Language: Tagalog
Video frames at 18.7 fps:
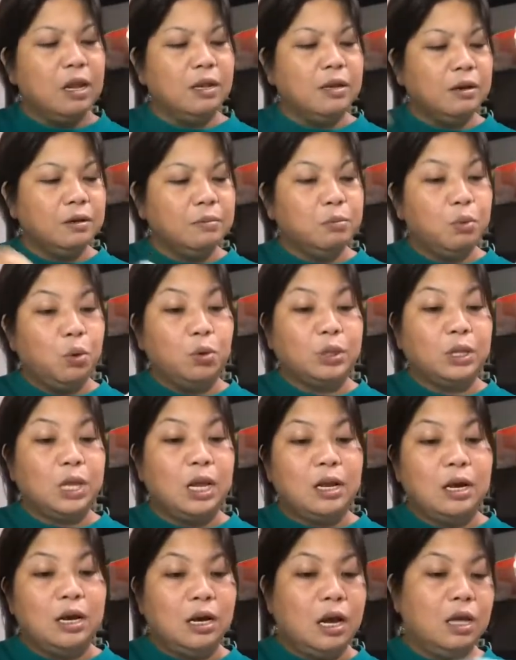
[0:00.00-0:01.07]
ng bote
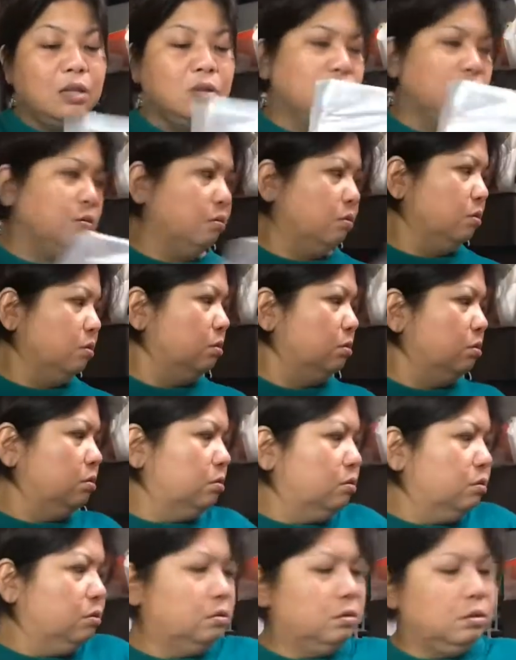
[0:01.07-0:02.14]
ng ano no,
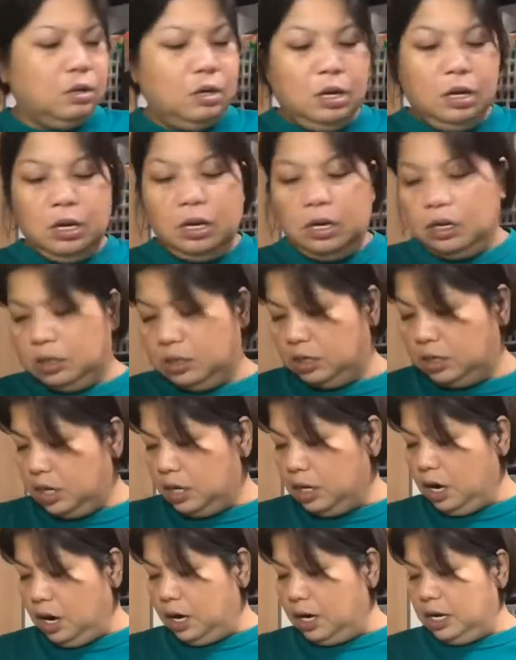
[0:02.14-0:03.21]
chili
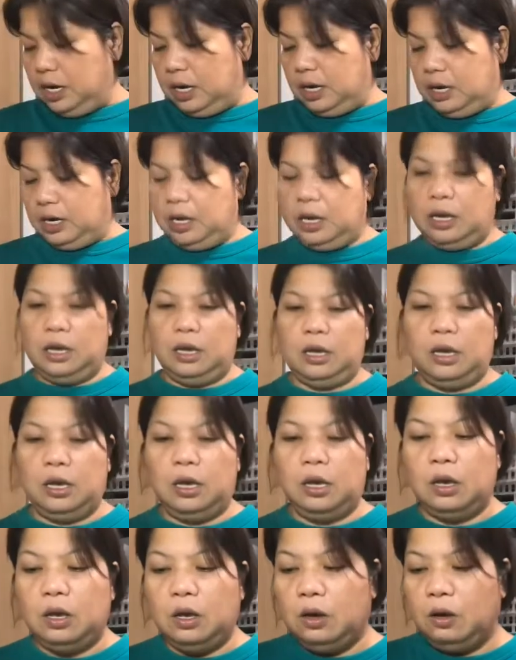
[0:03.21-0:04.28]
garlic.
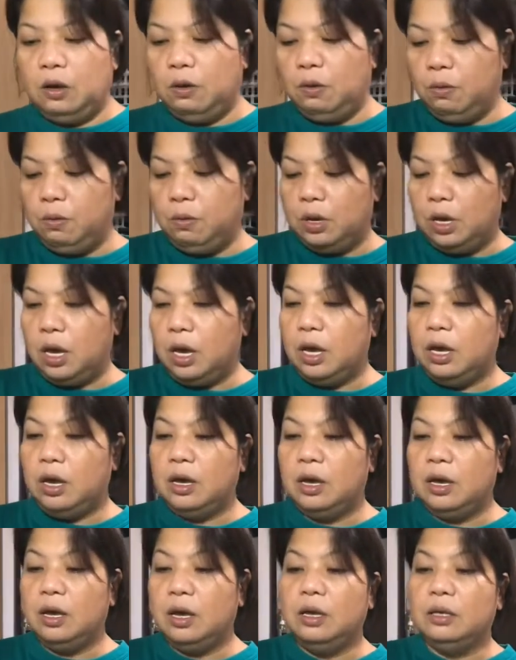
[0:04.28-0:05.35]
Okay.
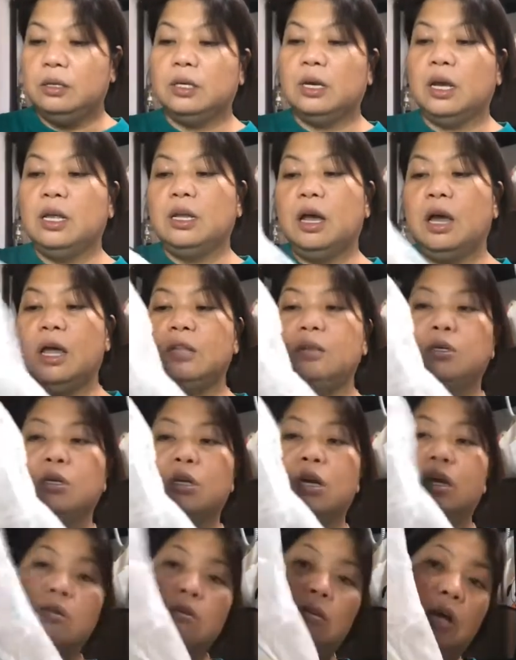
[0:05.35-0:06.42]
Tsaka nakaano
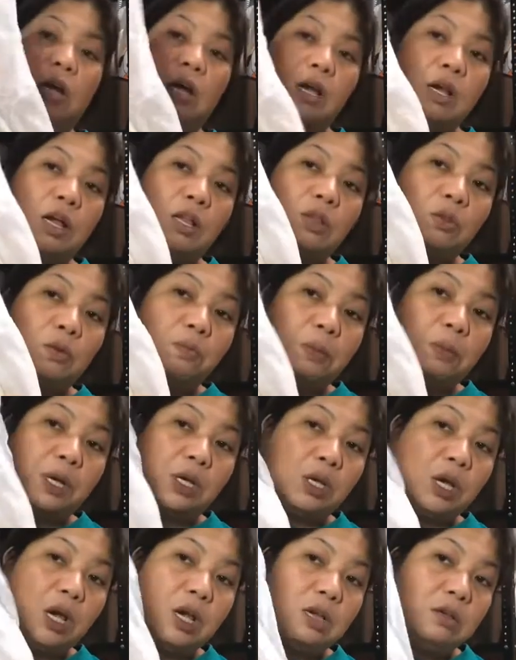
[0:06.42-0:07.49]
siya, no, nakaganto pa
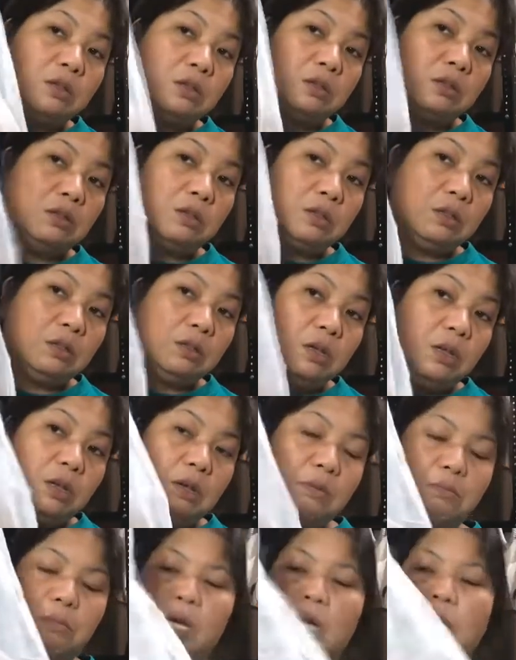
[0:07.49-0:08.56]
siya.
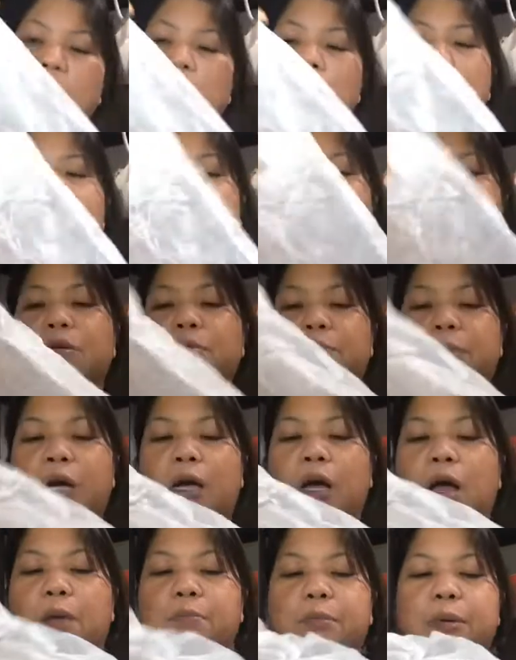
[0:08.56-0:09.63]
Maganda naman yung
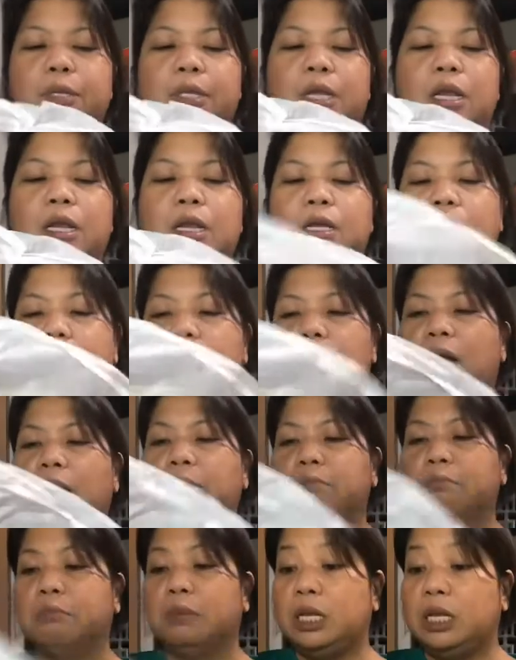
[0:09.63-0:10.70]
pagkakapadala nila.
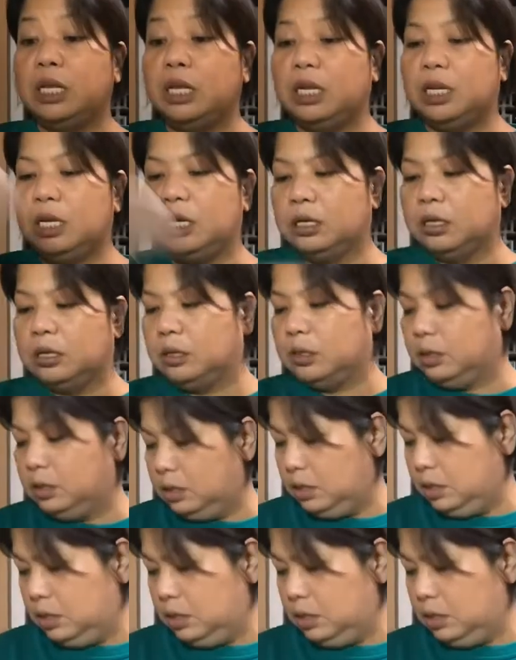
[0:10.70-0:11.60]
Malinis.